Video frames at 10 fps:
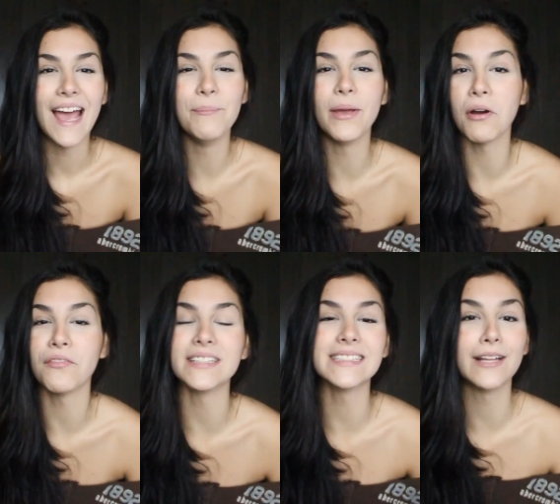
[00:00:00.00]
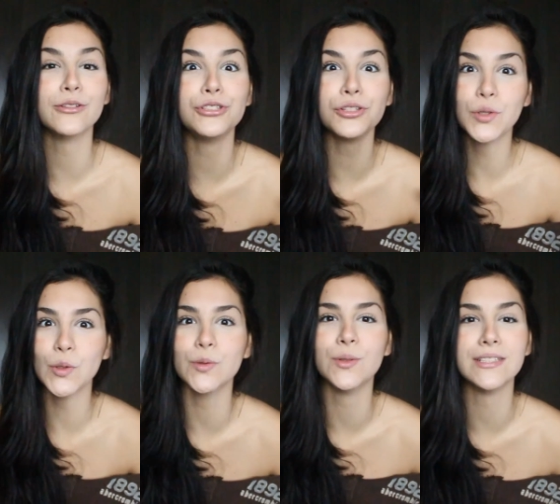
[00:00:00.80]
é meio afastado de
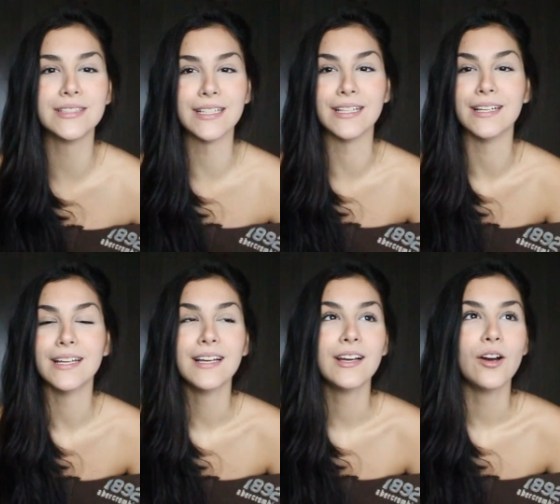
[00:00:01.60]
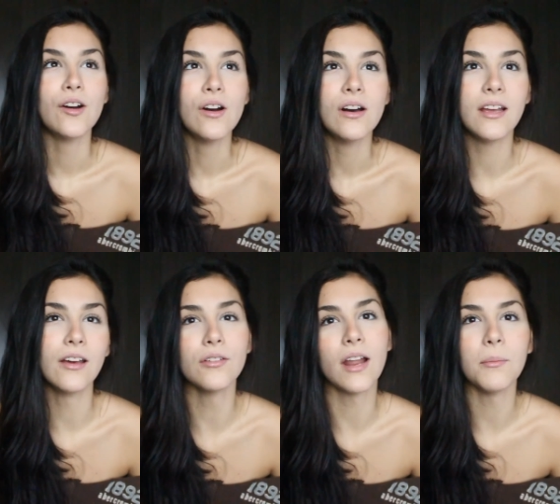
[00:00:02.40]
tudo, assim.
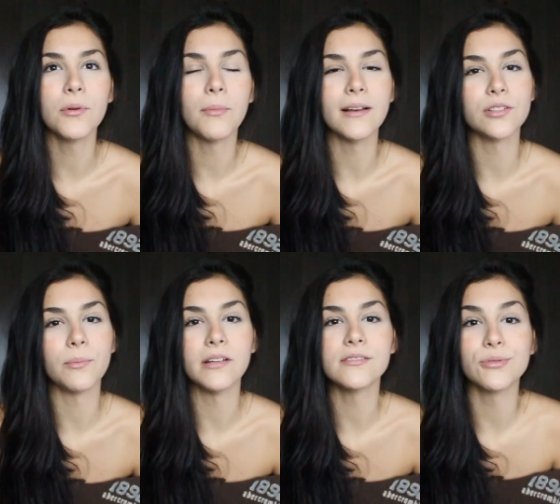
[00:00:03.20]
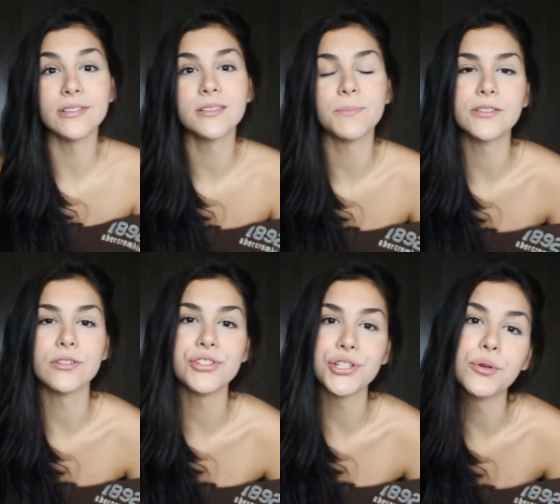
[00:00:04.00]
Eu não lembro mais ou menos quantas
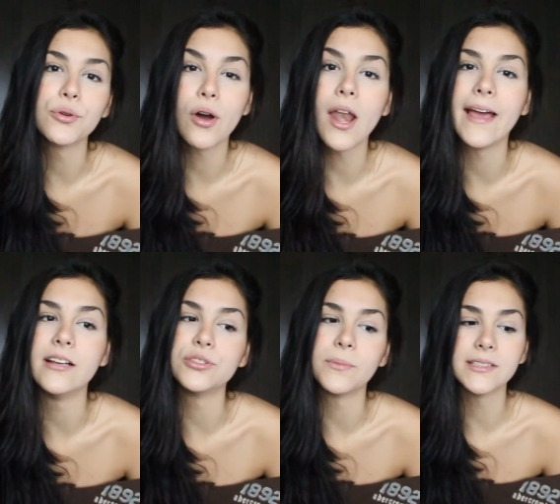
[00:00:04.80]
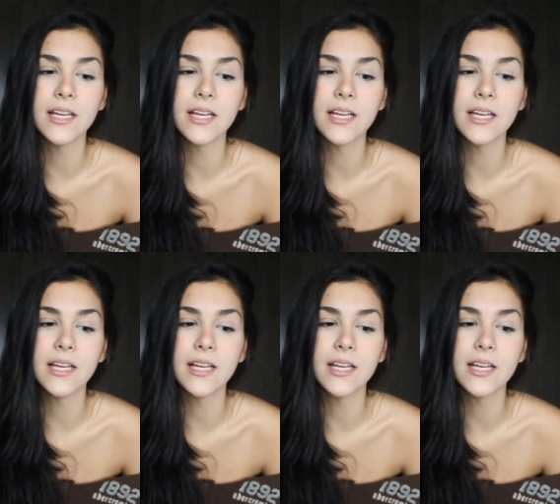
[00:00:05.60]
pessoas tinham no colégio, mas